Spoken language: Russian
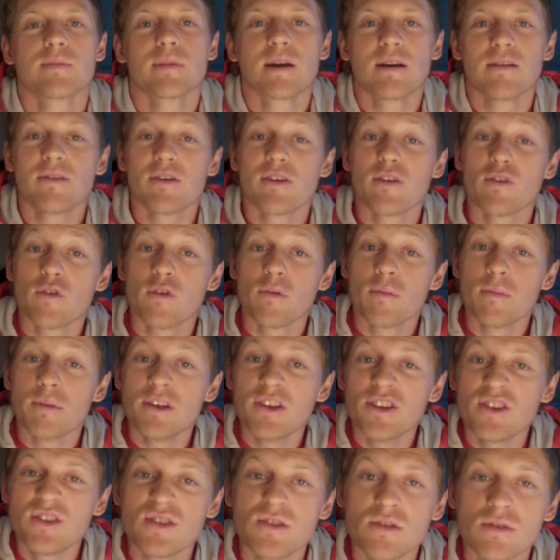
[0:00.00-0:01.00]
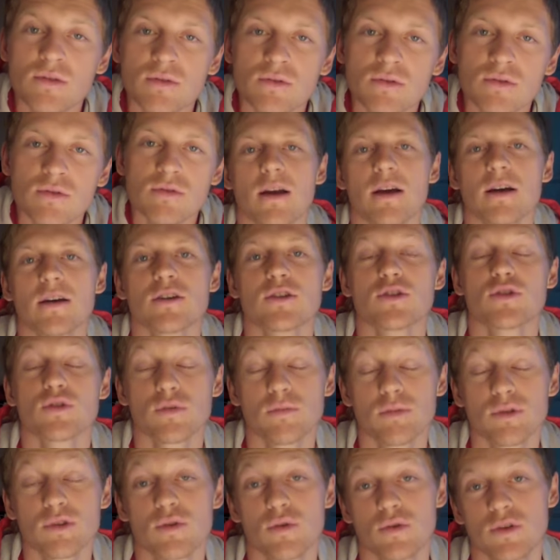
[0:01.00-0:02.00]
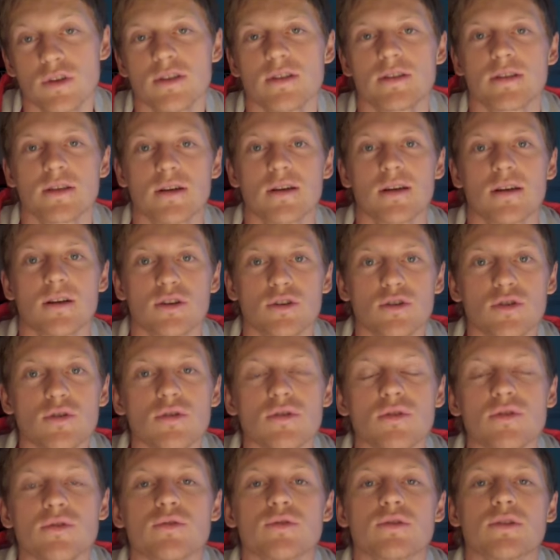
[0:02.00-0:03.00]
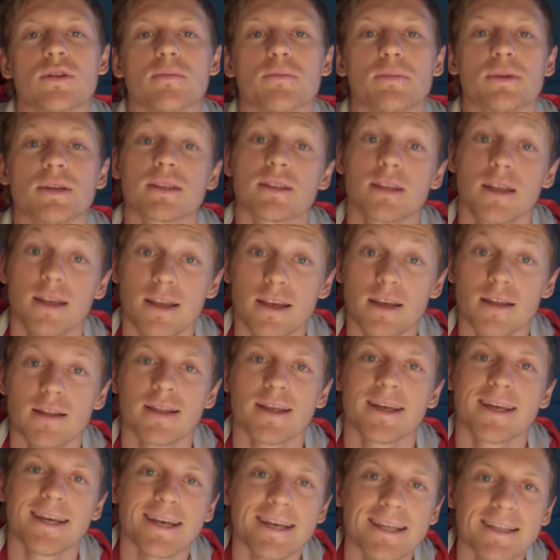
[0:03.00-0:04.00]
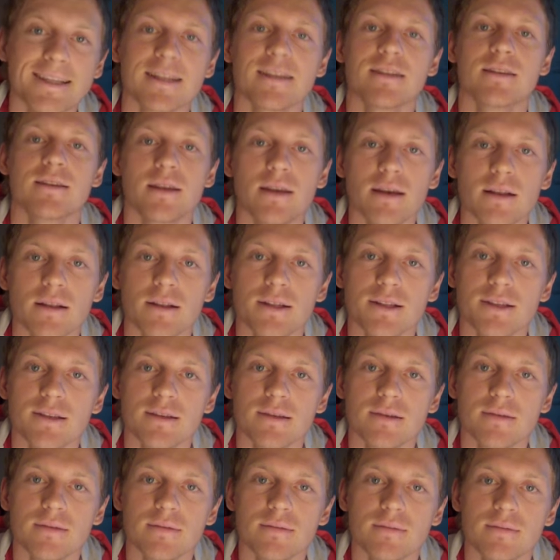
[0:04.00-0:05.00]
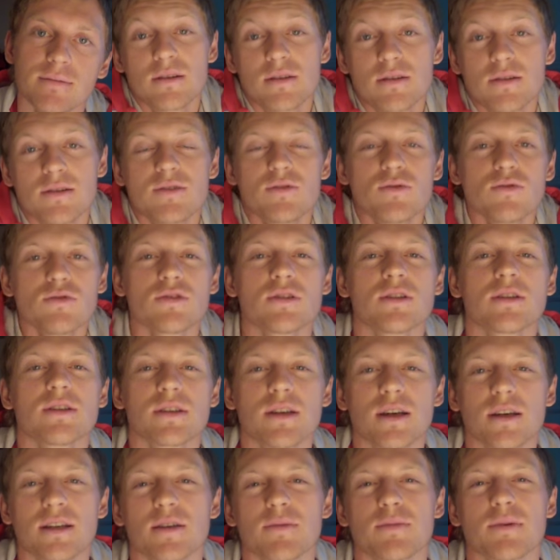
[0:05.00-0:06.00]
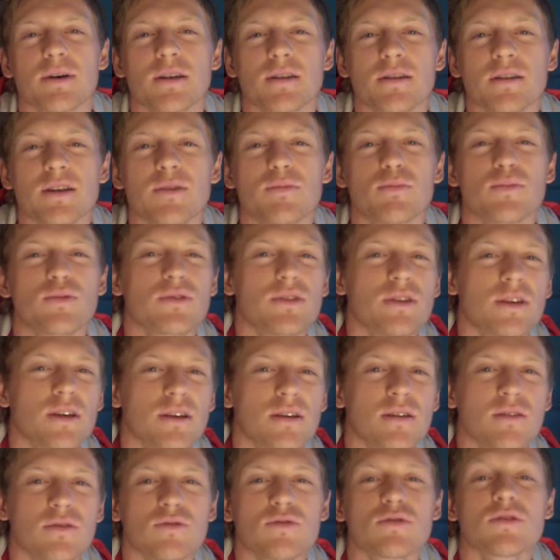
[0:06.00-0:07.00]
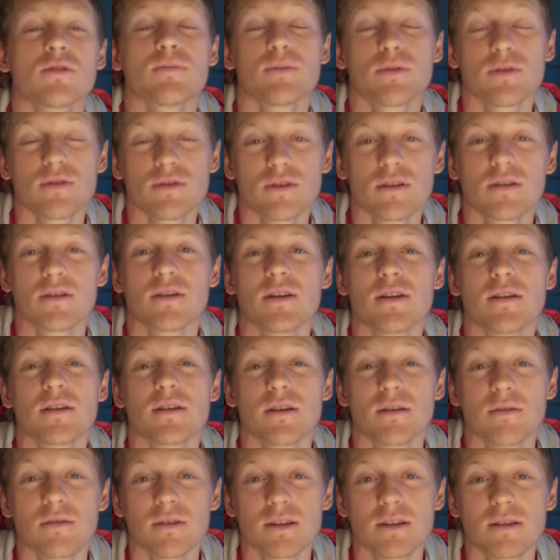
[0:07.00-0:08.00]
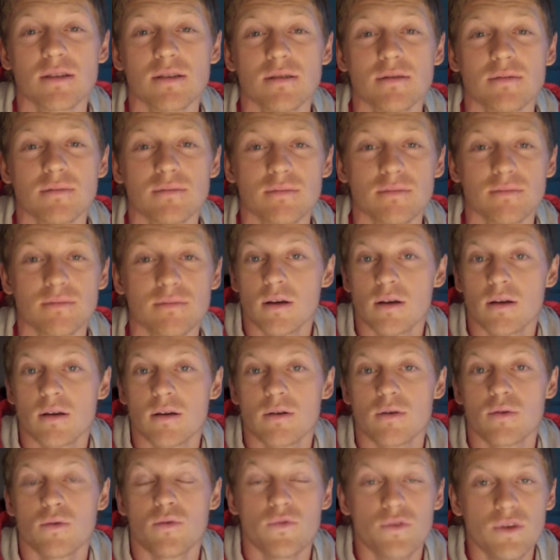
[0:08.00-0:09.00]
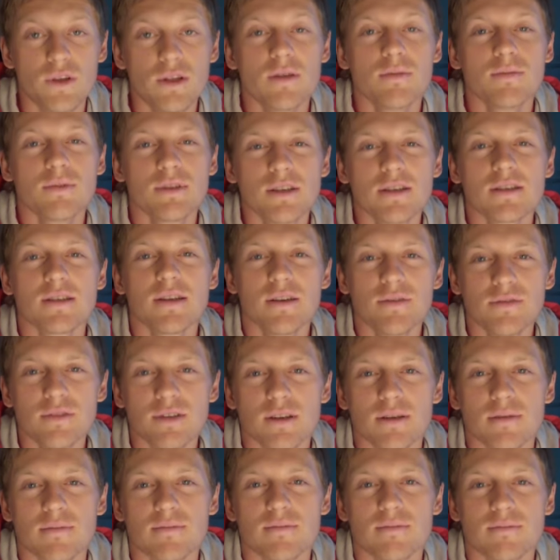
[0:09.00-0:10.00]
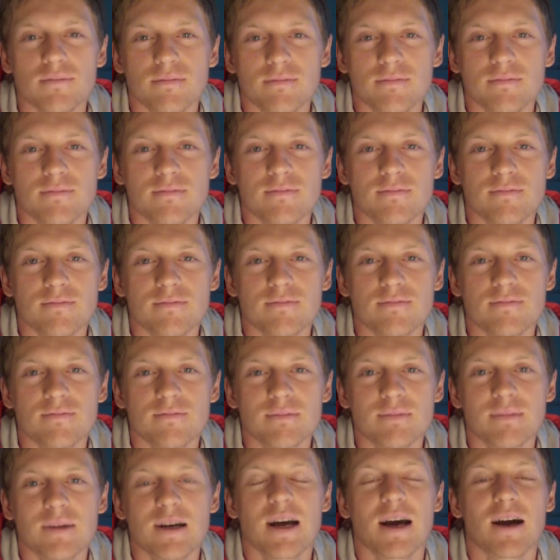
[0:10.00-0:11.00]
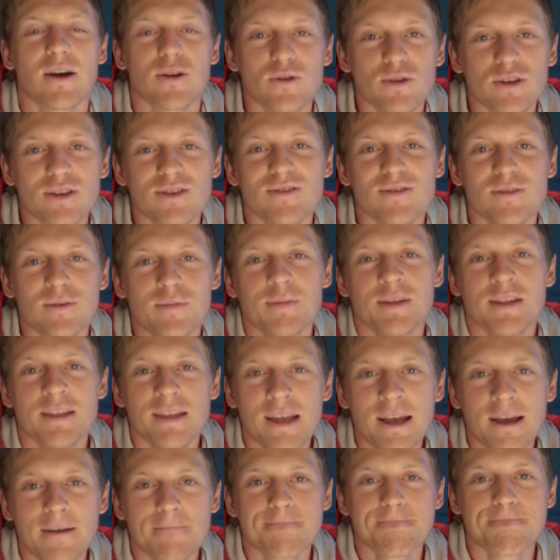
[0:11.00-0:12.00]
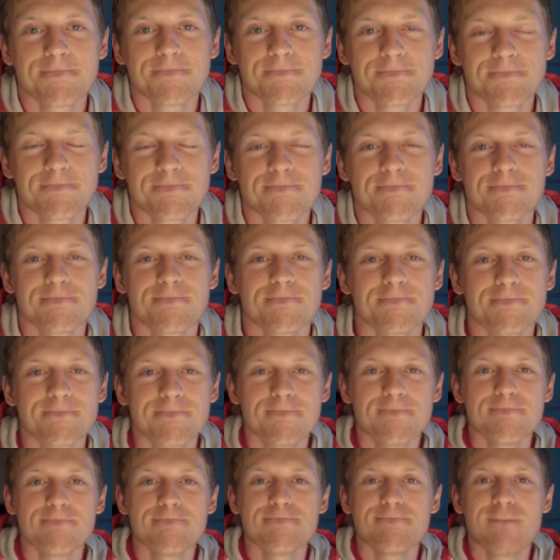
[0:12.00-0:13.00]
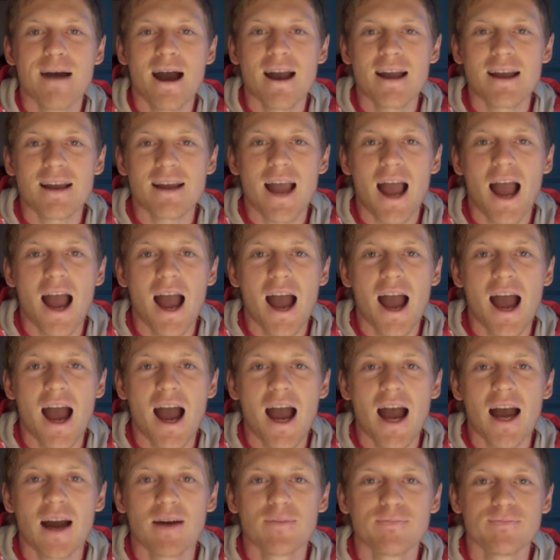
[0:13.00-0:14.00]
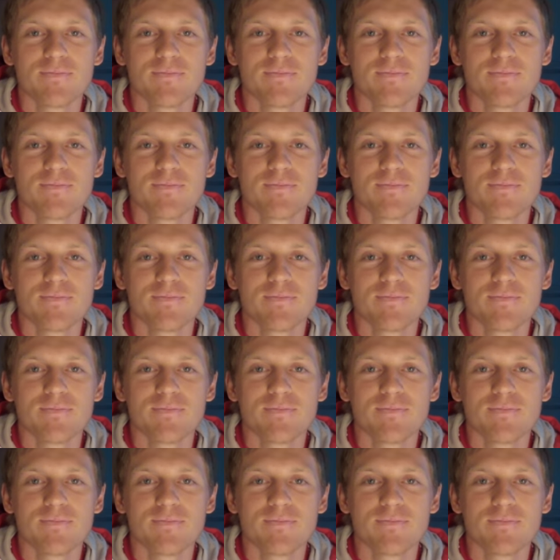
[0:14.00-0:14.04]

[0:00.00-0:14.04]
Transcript: Говорю вам истину. Чтобы трудиться хорошо, нужно постоянно это делать. Не нужно искать обходных путей, нужно просто тренироваться. Увидимся завтра. Хорошего вам дня. Пока.